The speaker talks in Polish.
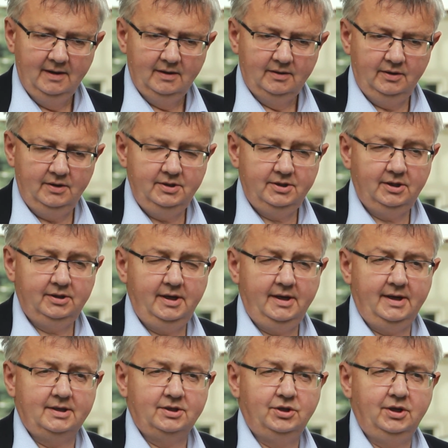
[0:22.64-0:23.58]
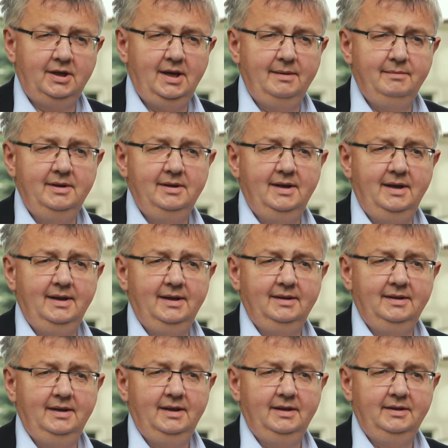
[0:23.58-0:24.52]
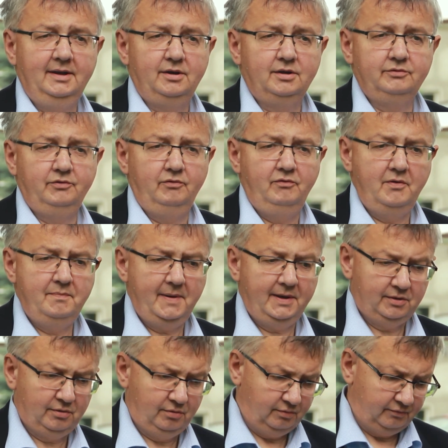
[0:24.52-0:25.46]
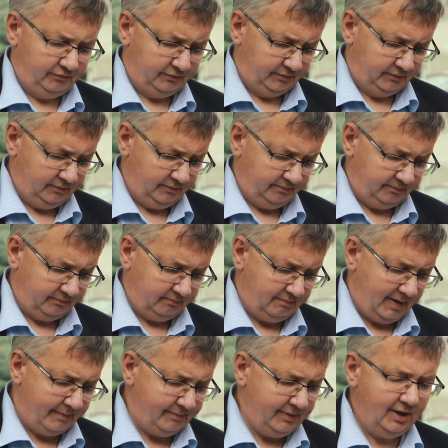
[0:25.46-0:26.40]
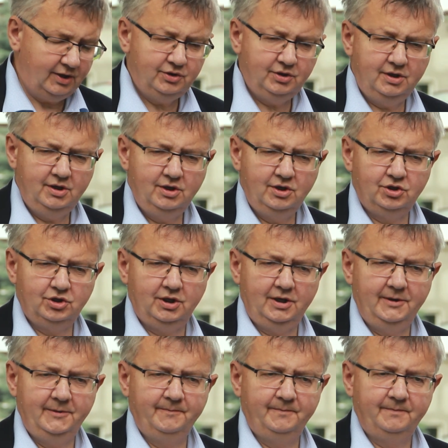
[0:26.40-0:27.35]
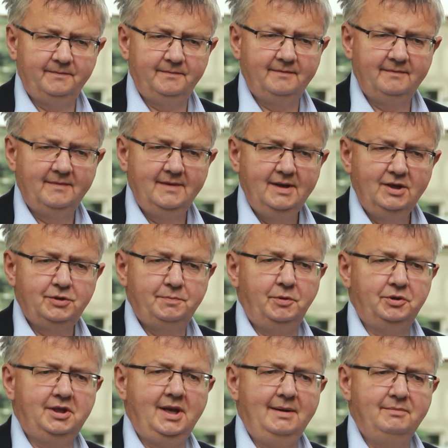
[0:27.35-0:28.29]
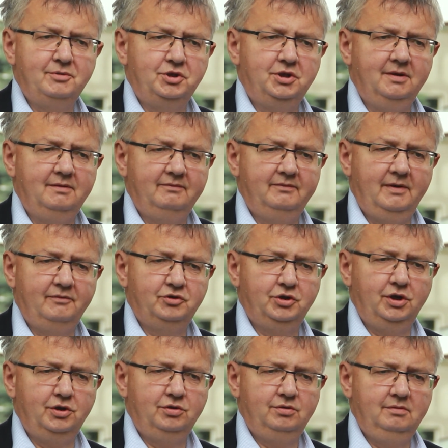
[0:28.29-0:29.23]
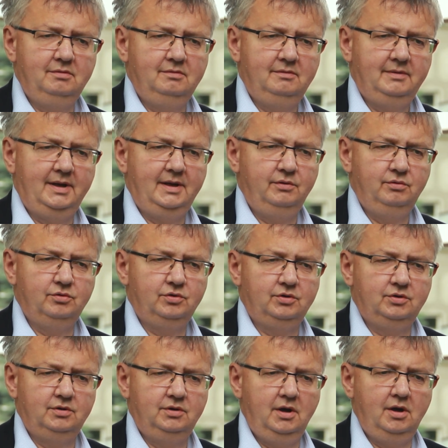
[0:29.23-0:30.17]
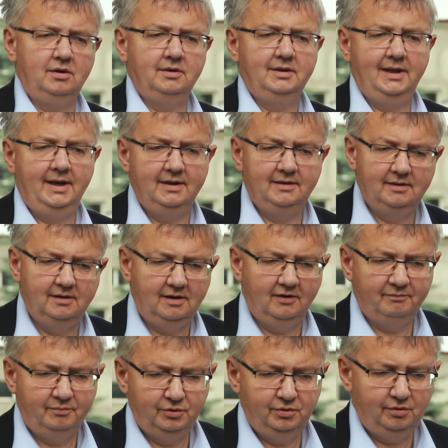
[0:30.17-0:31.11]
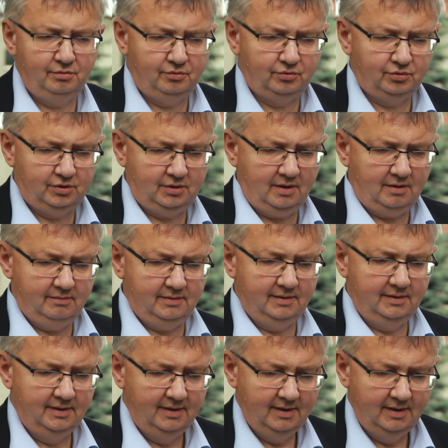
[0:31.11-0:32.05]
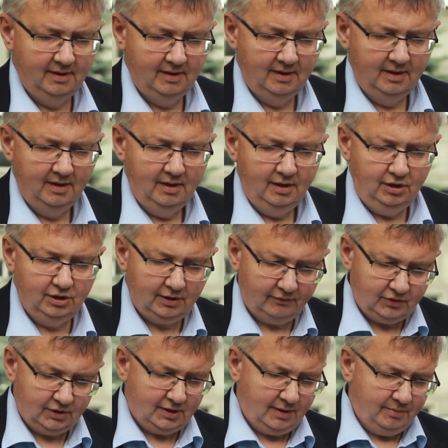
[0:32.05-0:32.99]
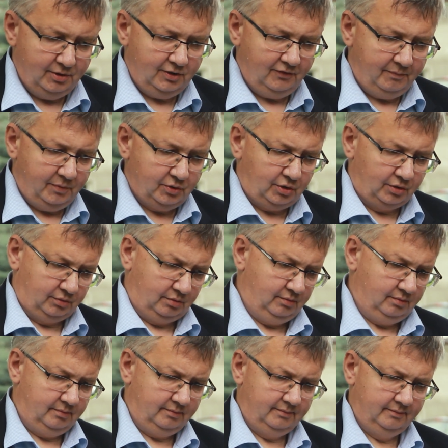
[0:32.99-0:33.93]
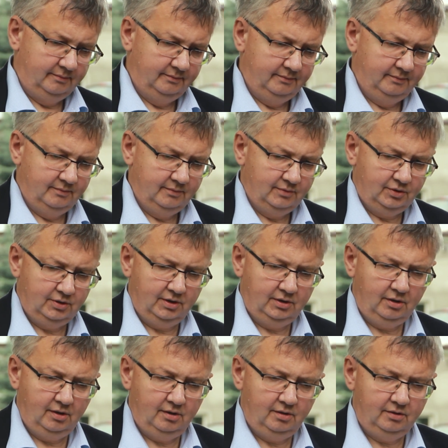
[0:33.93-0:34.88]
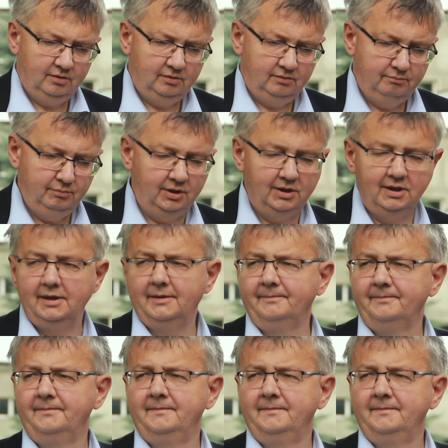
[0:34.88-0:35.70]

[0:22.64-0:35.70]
No i co teraz? Czekamy na, na, na rozwój wypadków. Mam nadzieję, że spotkamy się we wrześniu, ale już nie online, tylko w budynku szkoły i że wszystko będzie w porządku, że to minie.